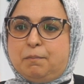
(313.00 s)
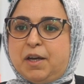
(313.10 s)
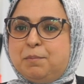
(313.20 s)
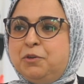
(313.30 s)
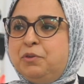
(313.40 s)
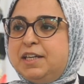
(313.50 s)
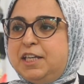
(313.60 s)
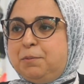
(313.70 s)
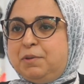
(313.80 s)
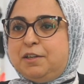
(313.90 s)
parmi une
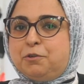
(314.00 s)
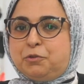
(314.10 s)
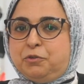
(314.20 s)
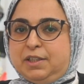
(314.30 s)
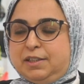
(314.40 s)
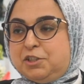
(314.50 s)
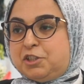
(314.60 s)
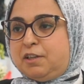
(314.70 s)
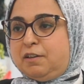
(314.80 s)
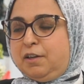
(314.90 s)
équipe qui contenait
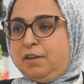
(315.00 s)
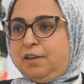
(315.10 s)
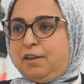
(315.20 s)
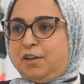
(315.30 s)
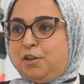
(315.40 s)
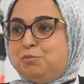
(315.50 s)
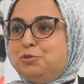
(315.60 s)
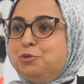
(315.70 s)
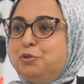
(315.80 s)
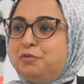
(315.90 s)
déjà
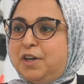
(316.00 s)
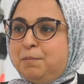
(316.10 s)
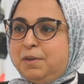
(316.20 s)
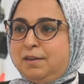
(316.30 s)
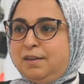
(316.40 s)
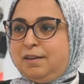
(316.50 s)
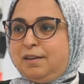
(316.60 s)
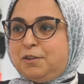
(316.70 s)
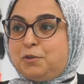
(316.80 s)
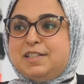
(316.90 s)
beaucoup de femmes
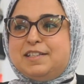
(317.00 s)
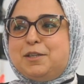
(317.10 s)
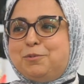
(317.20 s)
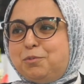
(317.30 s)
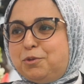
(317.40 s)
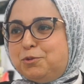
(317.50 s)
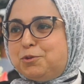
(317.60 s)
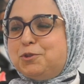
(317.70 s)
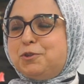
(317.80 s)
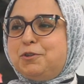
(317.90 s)
dans les équipes de
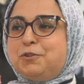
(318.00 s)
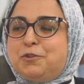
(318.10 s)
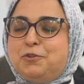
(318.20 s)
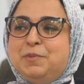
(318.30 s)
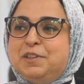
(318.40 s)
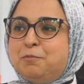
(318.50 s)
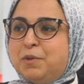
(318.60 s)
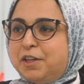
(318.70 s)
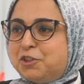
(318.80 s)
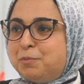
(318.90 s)
production, dans le middle
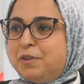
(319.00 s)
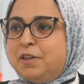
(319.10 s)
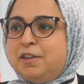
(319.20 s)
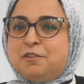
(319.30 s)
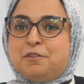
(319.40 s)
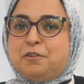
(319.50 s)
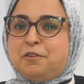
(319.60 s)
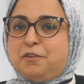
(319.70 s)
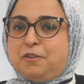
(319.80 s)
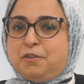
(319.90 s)
management,
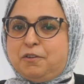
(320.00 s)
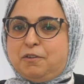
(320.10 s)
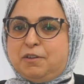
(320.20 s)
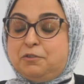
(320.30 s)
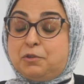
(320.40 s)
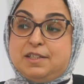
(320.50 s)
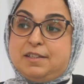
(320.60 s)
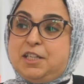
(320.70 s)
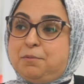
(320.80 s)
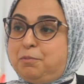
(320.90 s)
euh, dans
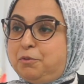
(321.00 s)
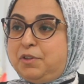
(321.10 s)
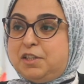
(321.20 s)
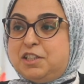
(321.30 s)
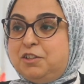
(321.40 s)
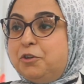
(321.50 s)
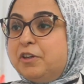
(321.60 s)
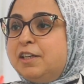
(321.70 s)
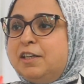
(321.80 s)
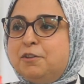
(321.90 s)
les équipes
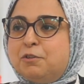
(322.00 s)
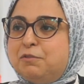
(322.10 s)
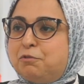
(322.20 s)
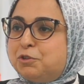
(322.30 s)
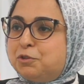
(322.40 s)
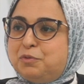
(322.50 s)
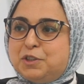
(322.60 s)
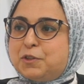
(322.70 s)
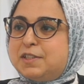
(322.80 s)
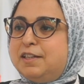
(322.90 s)
d'ingénierie, dans les fonctions
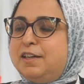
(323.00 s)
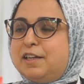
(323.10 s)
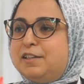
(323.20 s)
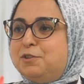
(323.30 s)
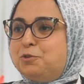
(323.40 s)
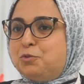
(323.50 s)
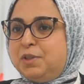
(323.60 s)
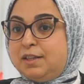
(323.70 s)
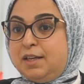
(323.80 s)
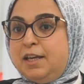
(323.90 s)
financières et ainsi de
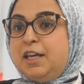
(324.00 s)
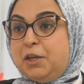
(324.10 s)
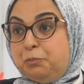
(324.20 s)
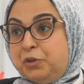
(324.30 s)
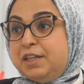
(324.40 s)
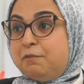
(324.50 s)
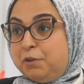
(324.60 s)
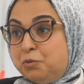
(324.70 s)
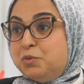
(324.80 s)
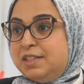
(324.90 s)
suite. Et puis il y
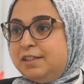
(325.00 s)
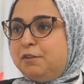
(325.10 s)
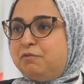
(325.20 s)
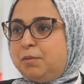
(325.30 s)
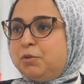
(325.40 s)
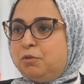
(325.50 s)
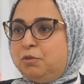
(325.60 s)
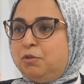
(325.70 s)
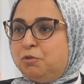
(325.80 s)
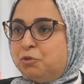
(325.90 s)
avait aussi des femmes dans
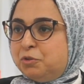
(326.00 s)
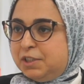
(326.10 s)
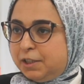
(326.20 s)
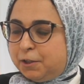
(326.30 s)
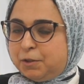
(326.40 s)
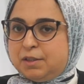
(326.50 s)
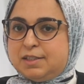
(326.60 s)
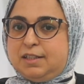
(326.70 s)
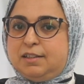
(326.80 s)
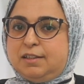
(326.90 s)
le, le CODIR,
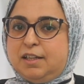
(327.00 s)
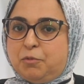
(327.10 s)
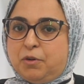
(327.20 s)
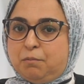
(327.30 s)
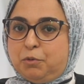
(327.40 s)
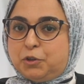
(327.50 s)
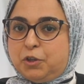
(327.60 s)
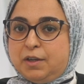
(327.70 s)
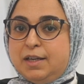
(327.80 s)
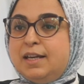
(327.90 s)
ce qui était tellement
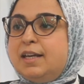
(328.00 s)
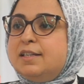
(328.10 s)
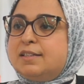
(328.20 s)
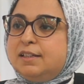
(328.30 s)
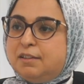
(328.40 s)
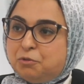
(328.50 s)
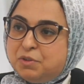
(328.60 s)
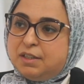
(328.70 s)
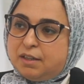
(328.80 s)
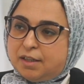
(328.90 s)
important et ce qui était
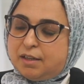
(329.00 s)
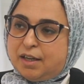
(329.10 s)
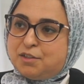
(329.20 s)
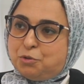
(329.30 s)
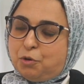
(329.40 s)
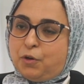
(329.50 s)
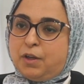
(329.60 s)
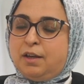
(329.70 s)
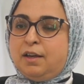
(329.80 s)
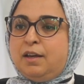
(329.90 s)
aussi rassurant.
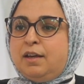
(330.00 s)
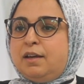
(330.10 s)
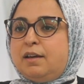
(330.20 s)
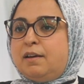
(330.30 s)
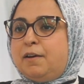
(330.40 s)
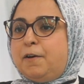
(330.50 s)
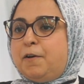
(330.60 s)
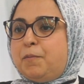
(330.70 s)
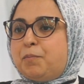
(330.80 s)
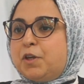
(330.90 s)

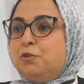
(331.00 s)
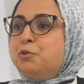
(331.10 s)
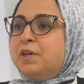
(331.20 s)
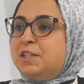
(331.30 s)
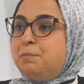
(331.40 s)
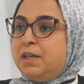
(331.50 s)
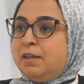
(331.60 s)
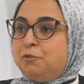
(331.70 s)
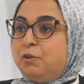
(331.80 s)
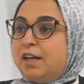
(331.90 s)
Euh, du
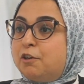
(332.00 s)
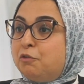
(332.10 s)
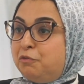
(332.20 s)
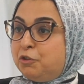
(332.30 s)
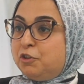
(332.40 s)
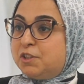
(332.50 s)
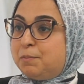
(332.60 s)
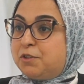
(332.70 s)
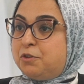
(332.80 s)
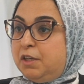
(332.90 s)
respect, de la confiance,
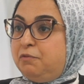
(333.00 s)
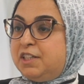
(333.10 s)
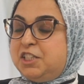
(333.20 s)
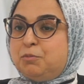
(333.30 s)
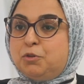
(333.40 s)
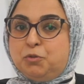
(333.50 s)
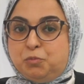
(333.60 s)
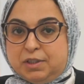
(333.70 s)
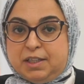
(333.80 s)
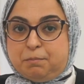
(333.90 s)
parce qu'effectivement,
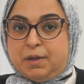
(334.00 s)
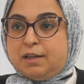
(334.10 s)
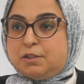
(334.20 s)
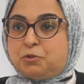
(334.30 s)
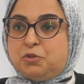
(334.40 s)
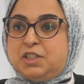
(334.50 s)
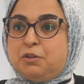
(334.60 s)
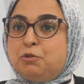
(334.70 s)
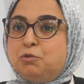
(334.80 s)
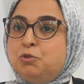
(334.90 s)
depuis le départ, ce que
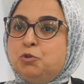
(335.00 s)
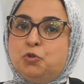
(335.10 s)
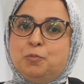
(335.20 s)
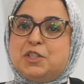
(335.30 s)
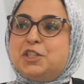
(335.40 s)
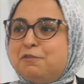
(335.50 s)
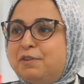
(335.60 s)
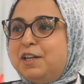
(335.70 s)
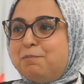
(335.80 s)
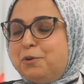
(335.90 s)
j'ai retenu de mes
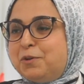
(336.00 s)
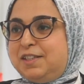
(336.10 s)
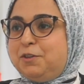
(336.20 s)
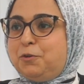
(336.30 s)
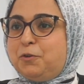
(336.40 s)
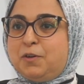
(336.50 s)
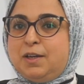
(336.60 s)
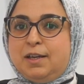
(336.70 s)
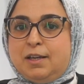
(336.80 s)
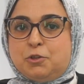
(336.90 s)
chefs à l'époque, c'est que
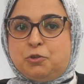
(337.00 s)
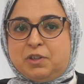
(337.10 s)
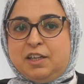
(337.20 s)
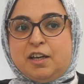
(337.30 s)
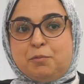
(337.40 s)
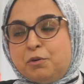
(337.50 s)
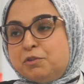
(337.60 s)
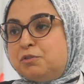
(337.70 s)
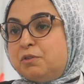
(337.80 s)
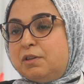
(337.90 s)
ce qui
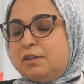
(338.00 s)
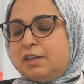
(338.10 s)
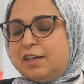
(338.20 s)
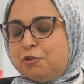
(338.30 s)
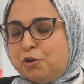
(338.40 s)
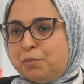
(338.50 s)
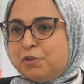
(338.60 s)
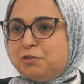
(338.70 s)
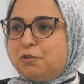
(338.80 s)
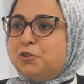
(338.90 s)

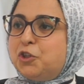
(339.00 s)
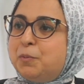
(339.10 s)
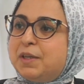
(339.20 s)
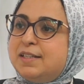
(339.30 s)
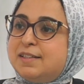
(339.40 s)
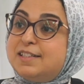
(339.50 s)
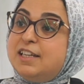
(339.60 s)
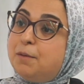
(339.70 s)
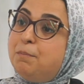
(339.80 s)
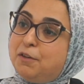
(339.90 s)
récompense, dans l'entreprise,
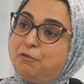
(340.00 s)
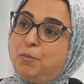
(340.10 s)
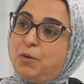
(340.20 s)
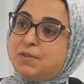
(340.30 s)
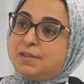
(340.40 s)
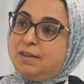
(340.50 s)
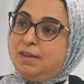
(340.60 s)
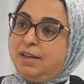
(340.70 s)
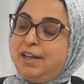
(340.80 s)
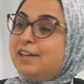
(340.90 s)
c'est la performance,
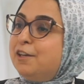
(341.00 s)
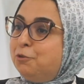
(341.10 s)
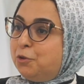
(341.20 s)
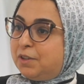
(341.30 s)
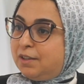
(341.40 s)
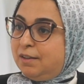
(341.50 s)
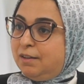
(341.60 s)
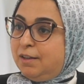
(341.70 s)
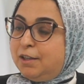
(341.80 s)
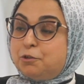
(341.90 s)
rien d'autre.
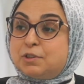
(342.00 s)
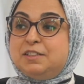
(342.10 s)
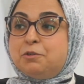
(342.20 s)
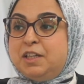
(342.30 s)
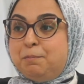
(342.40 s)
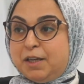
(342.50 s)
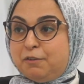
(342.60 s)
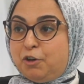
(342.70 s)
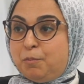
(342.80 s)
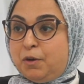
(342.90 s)
Donc si on est
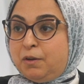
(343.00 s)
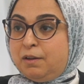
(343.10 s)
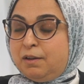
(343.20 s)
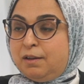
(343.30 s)
performant,